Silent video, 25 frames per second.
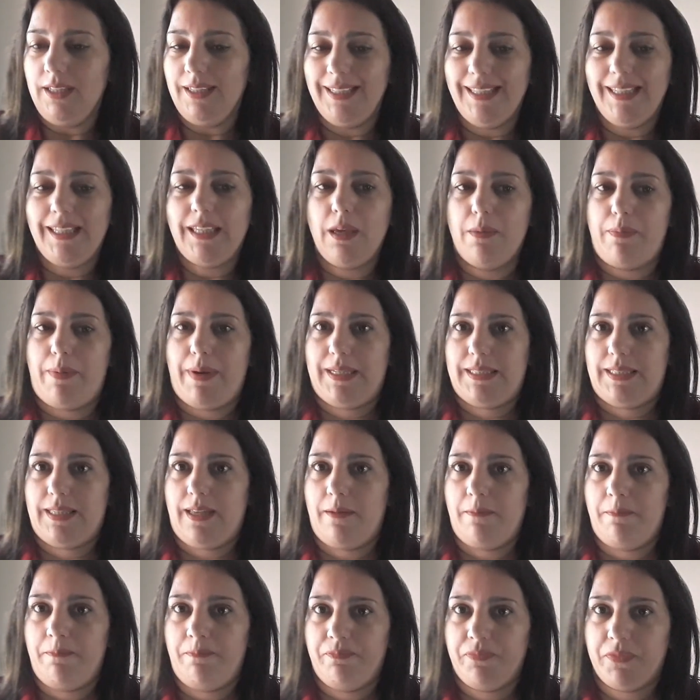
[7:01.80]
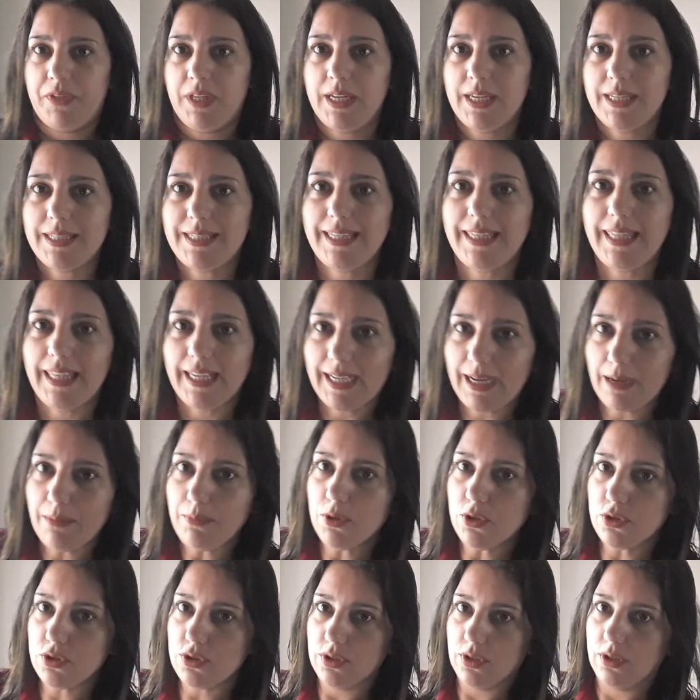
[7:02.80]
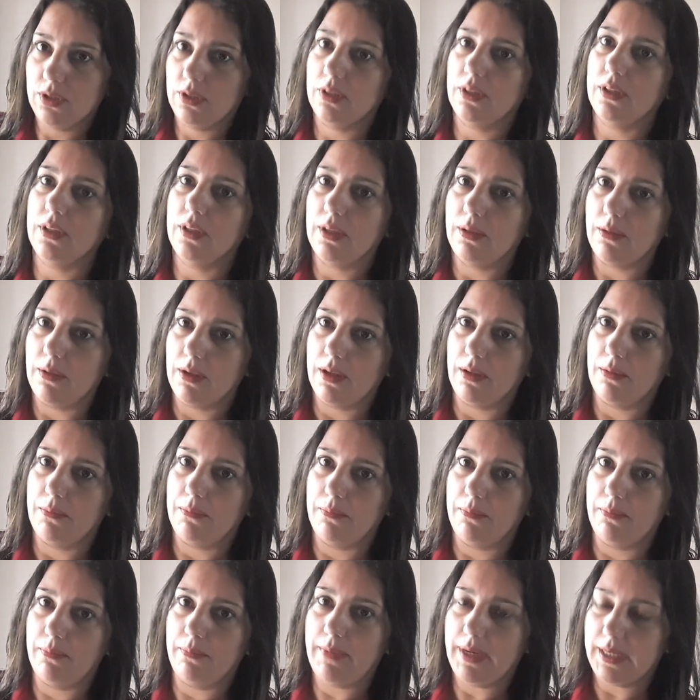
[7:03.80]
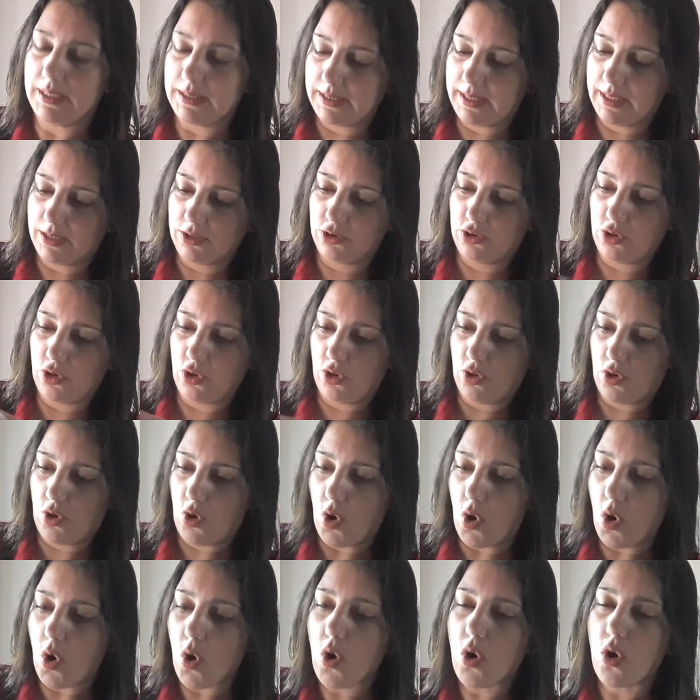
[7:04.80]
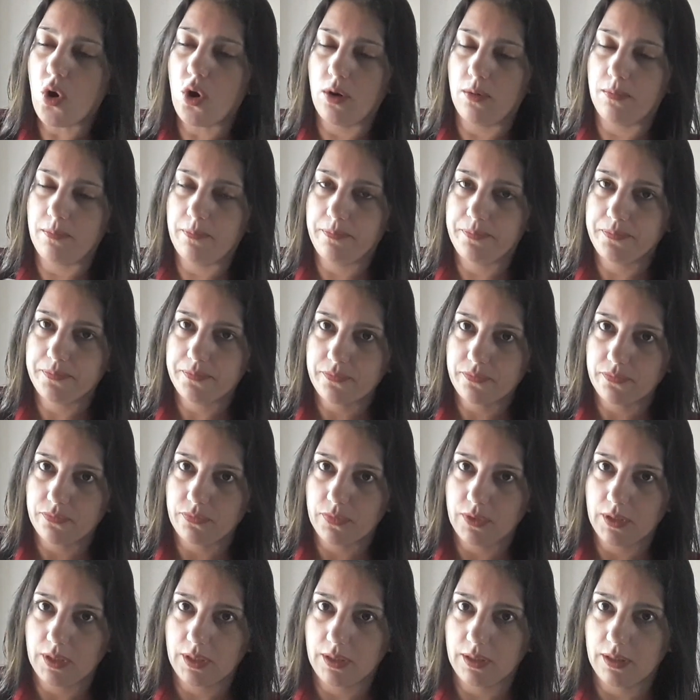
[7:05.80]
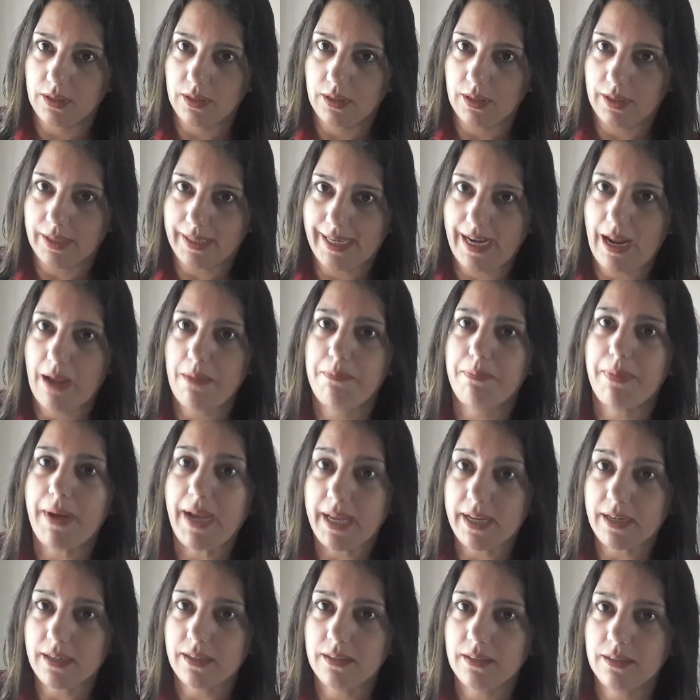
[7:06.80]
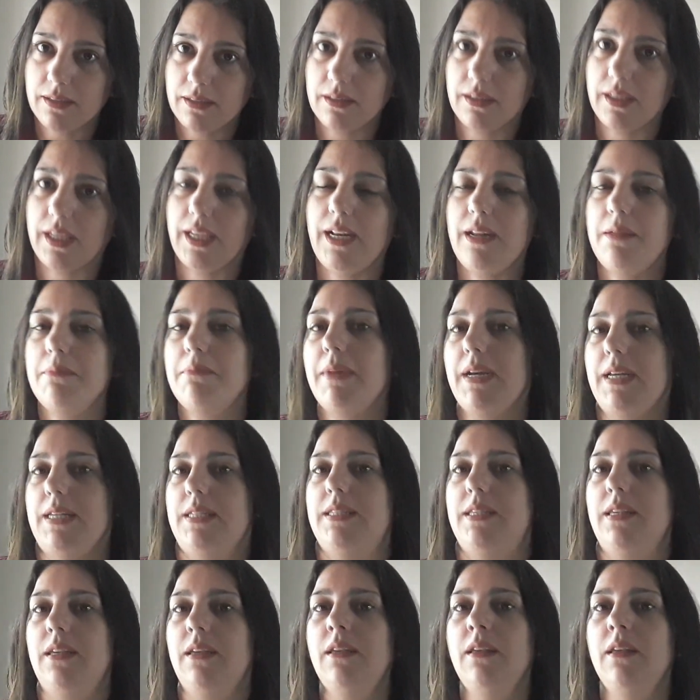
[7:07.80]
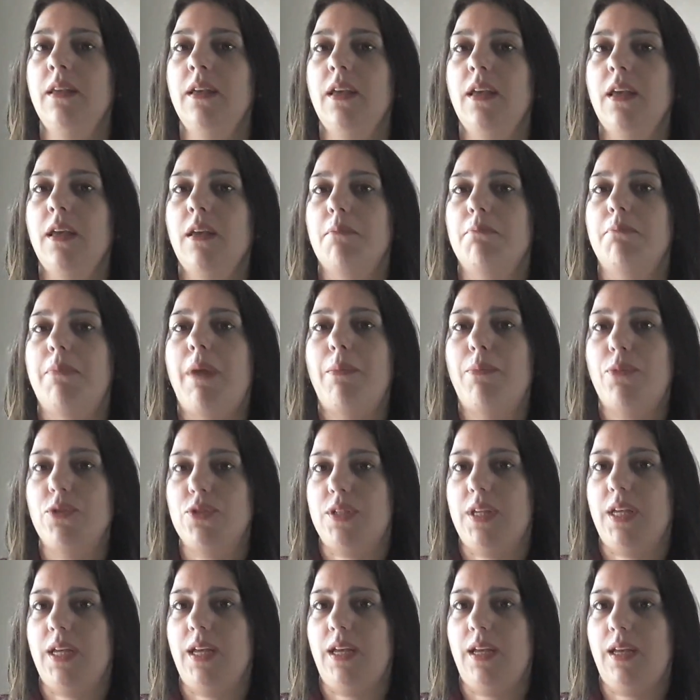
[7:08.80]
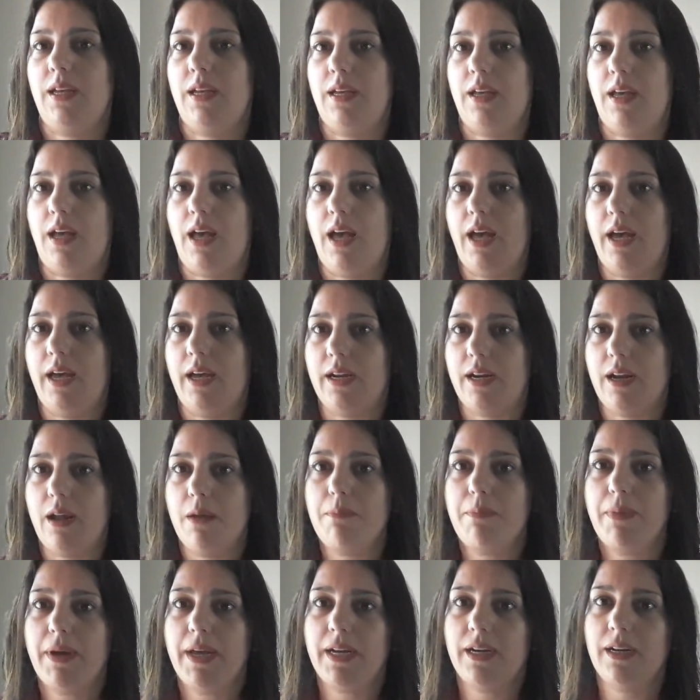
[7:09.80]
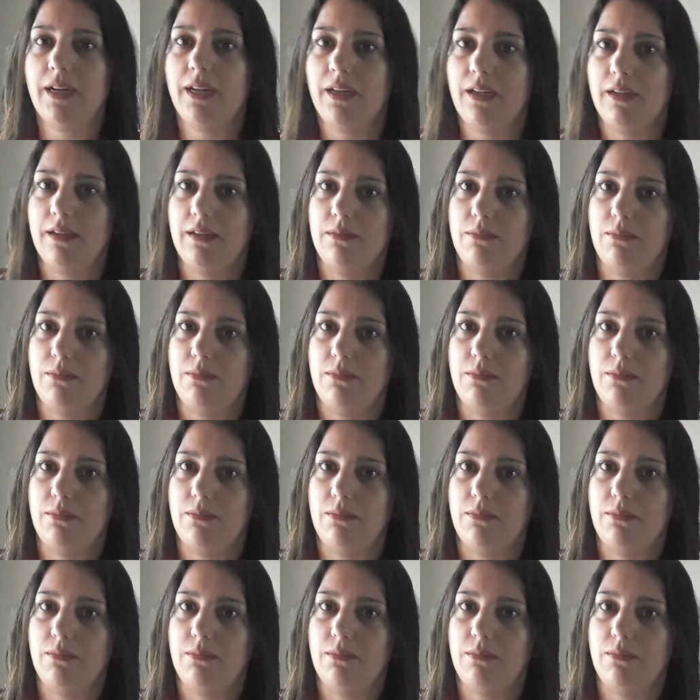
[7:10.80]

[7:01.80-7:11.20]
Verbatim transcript: ¿Y qué pasa? Si dejamos verter todo o raspar el envase, vamos a, raspar